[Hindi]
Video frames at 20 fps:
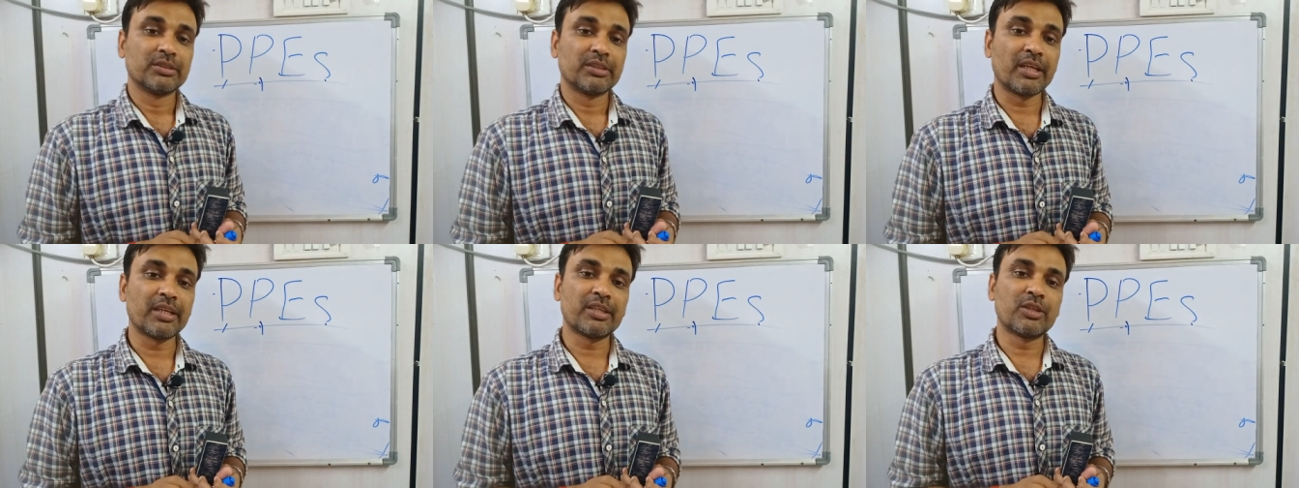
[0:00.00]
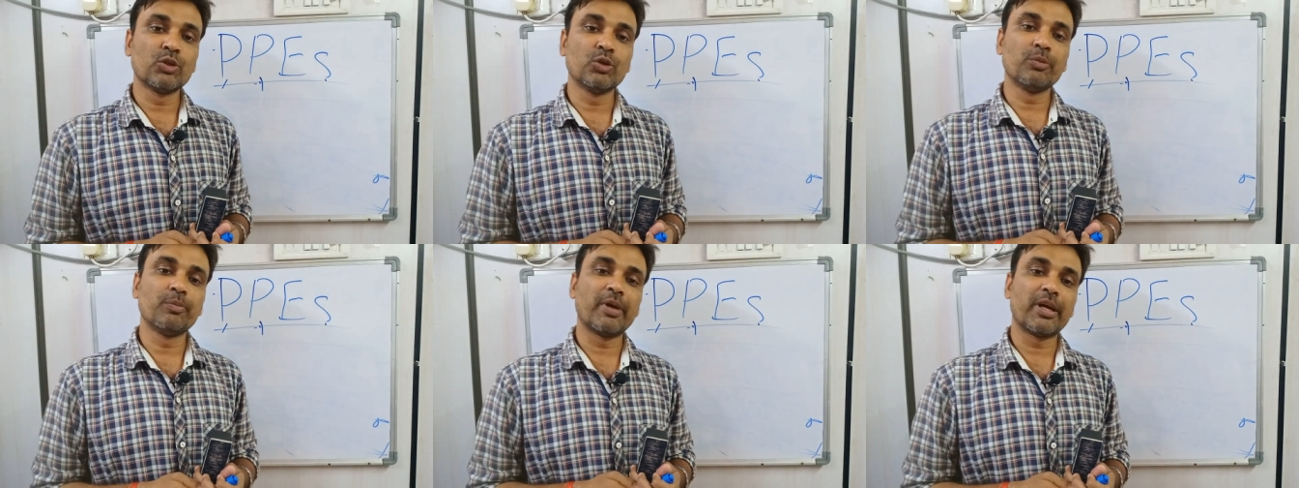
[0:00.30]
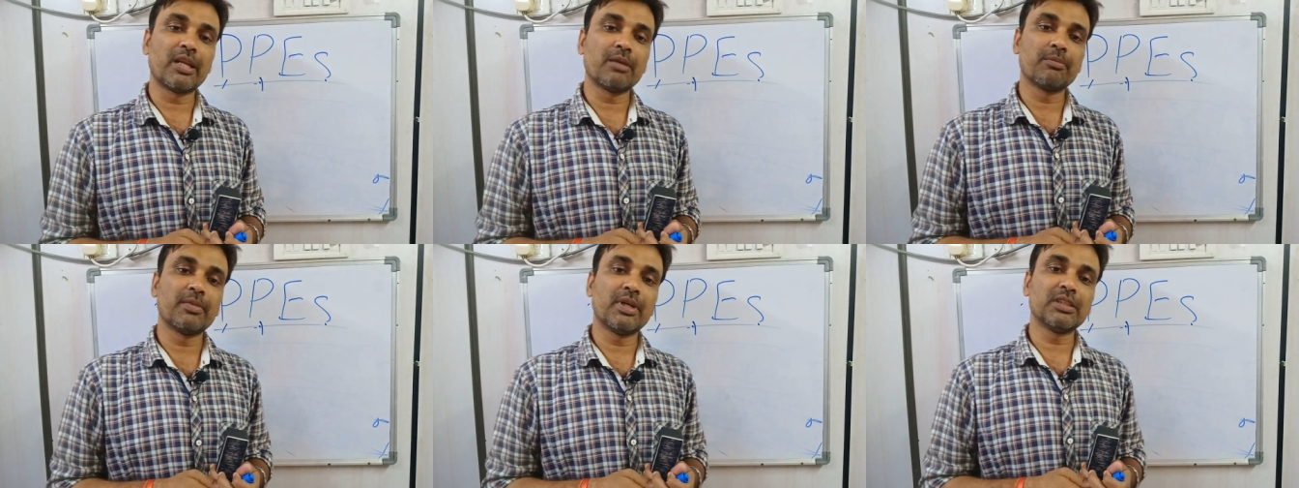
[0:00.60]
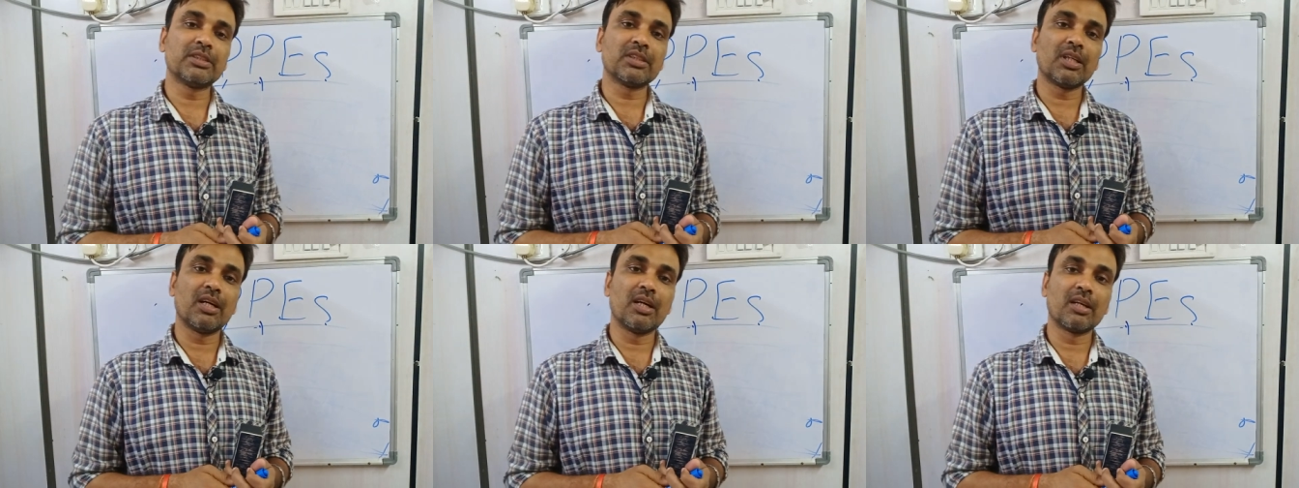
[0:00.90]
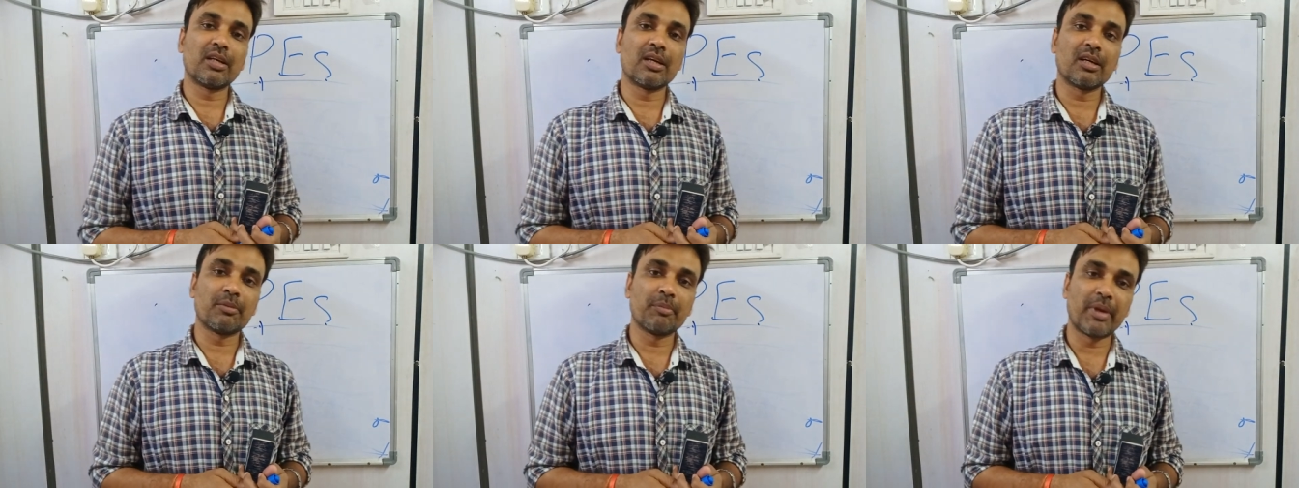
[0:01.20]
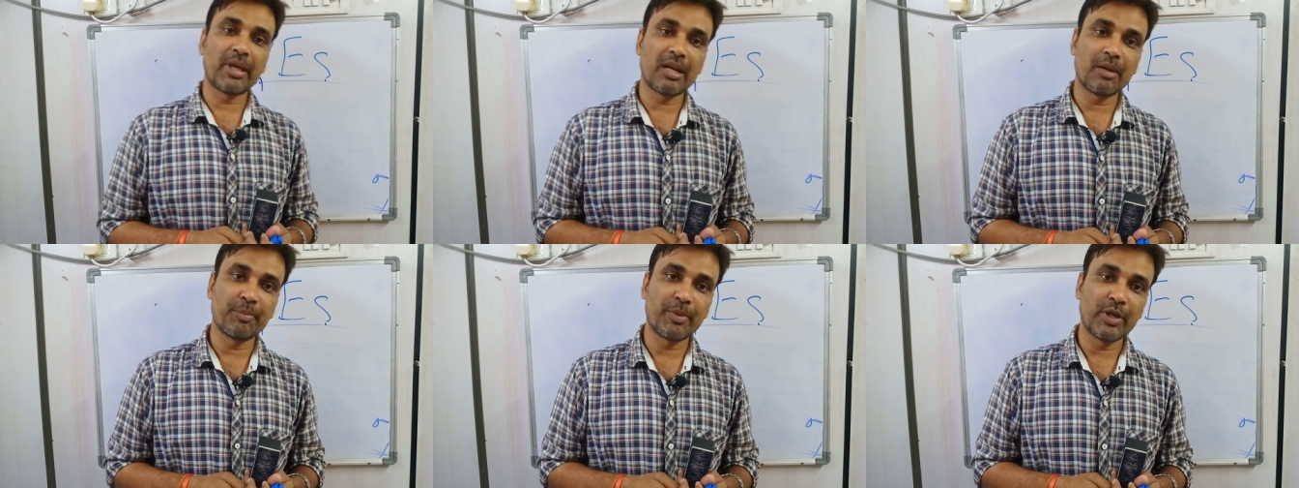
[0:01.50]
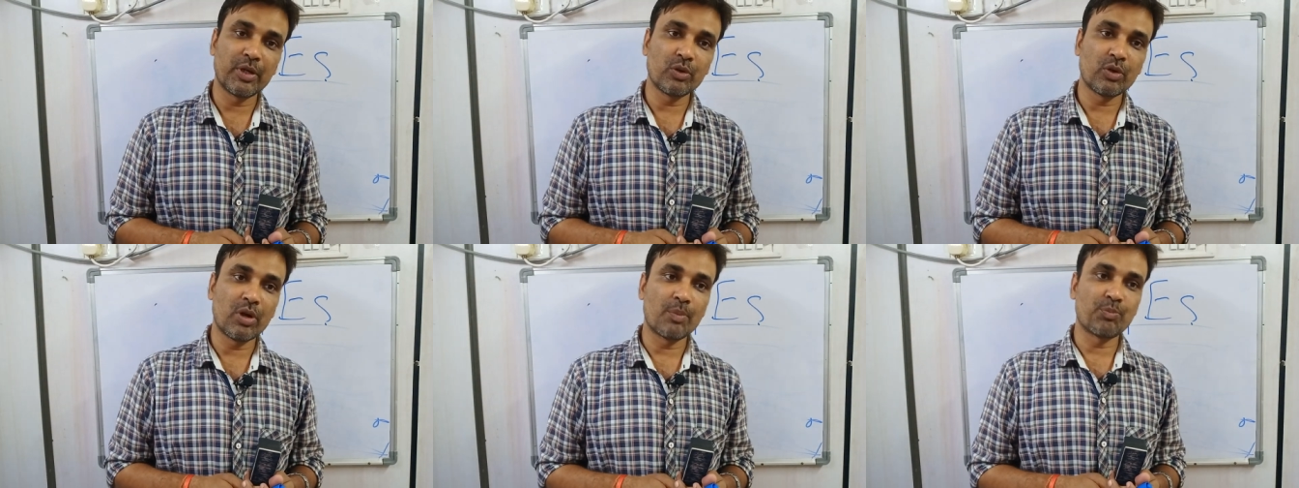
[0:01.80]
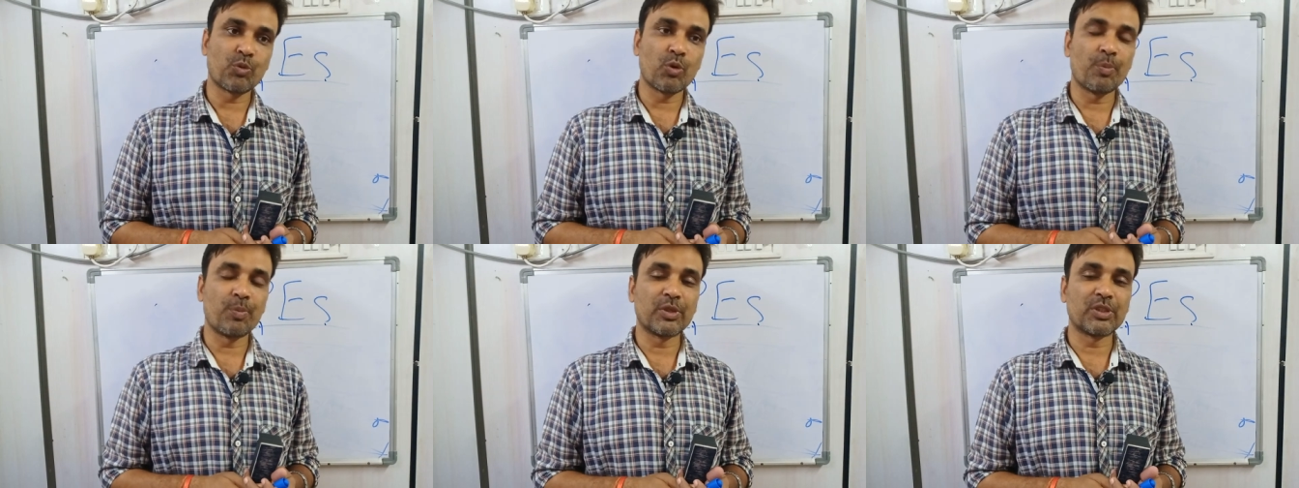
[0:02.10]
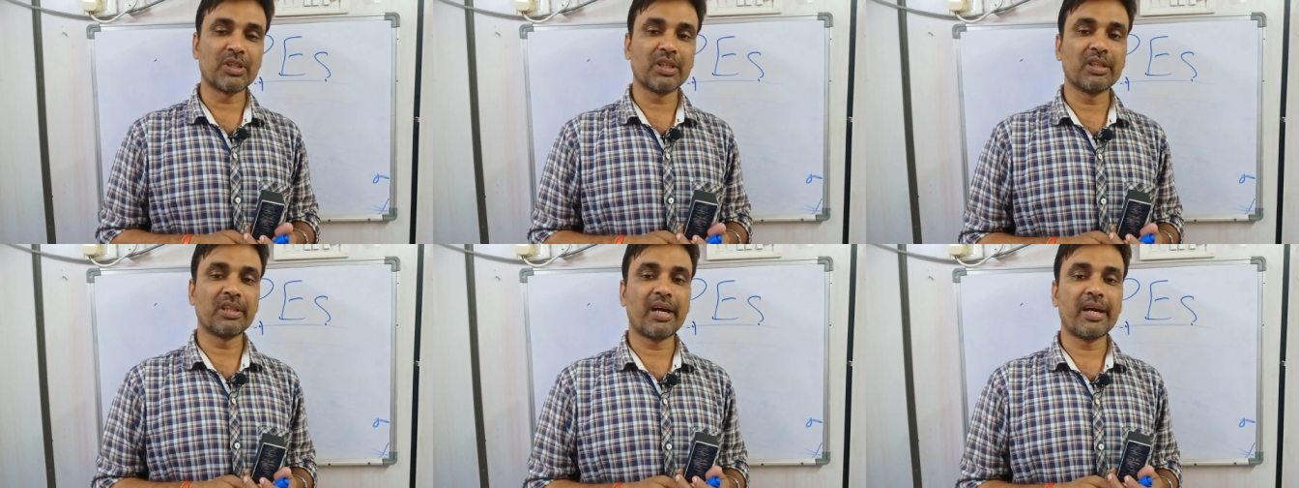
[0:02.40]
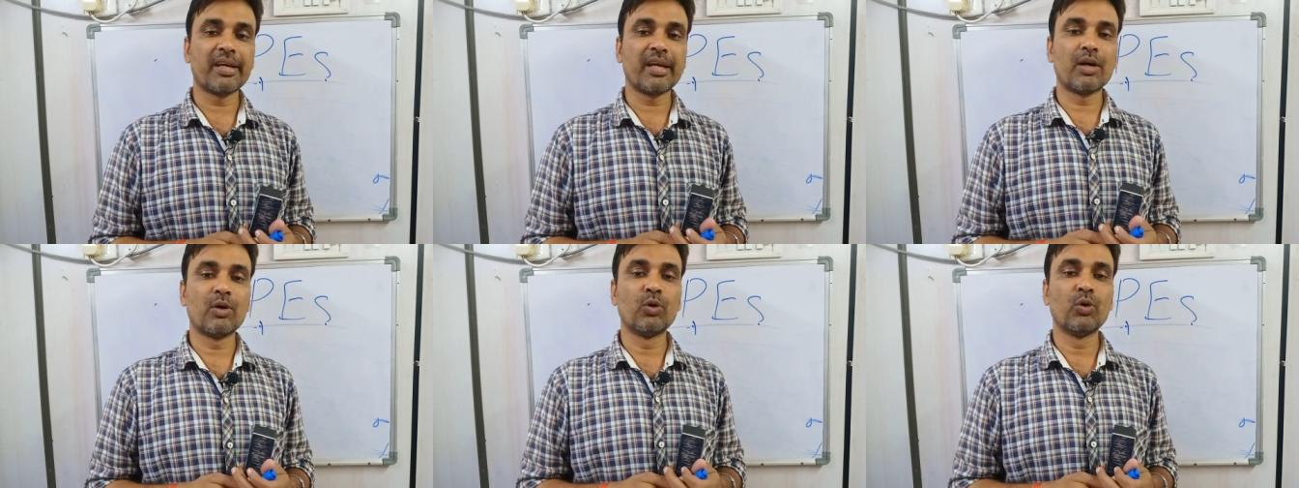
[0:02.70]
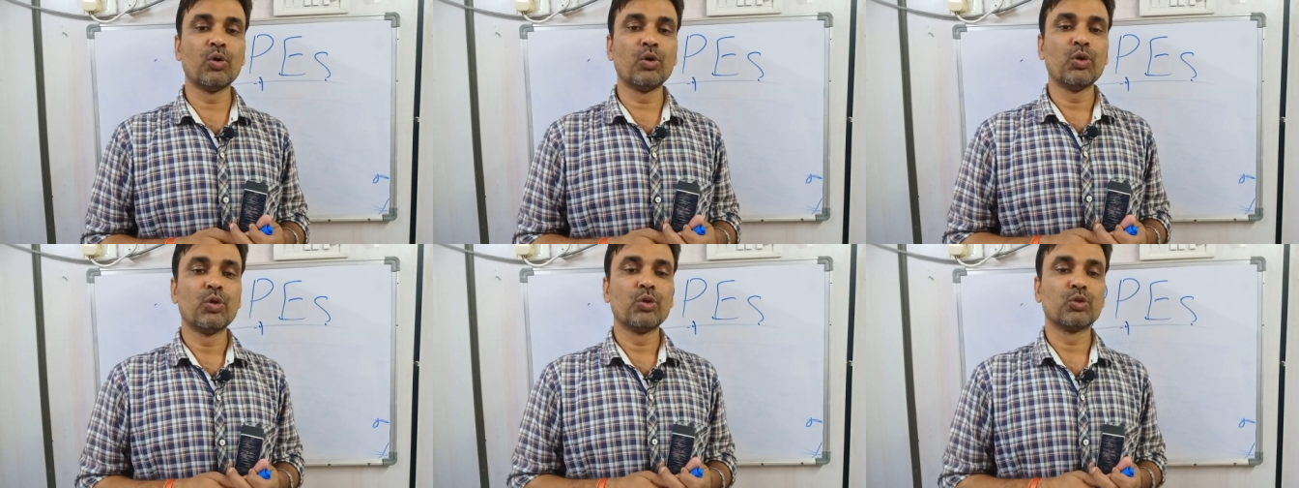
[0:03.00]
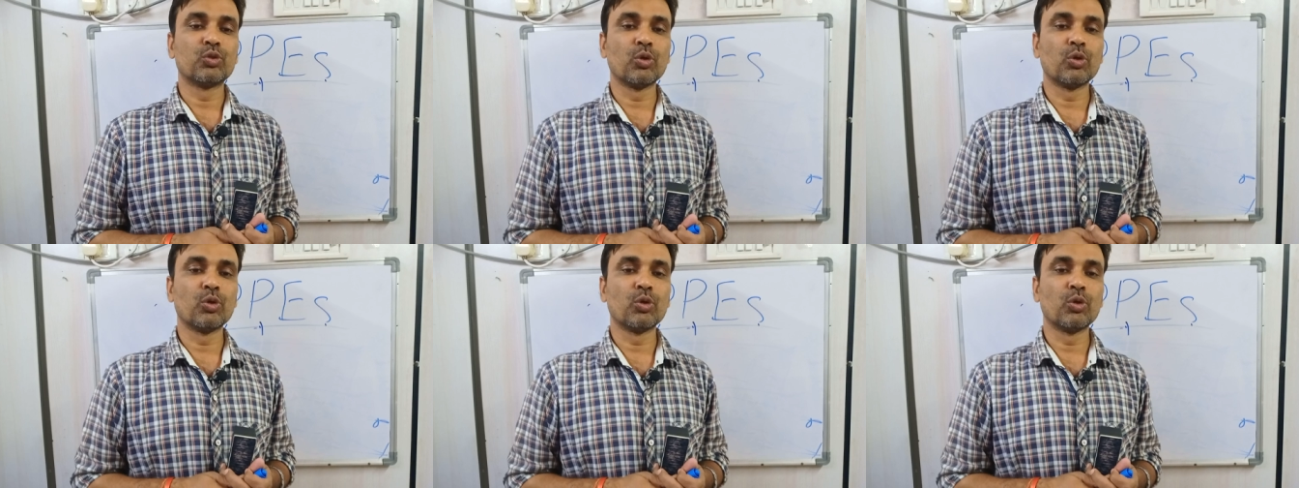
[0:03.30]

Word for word: थैंक यू वेरी मच अगर मेरा वीडियो आपको पसंद आया हो